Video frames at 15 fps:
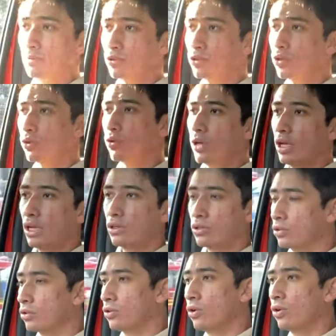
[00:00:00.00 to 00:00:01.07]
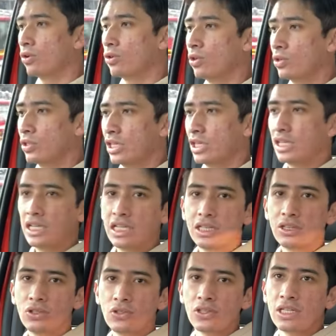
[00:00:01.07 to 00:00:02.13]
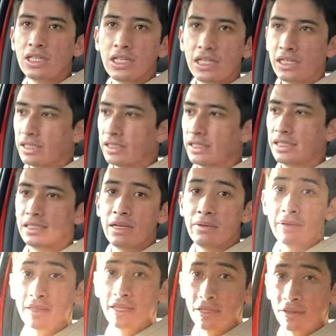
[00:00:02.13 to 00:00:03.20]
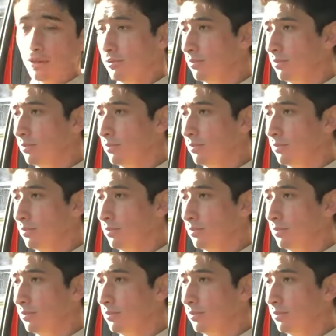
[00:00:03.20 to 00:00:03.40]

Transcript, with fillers: mucho cuidado si uno no conoce dónde se está metiendo.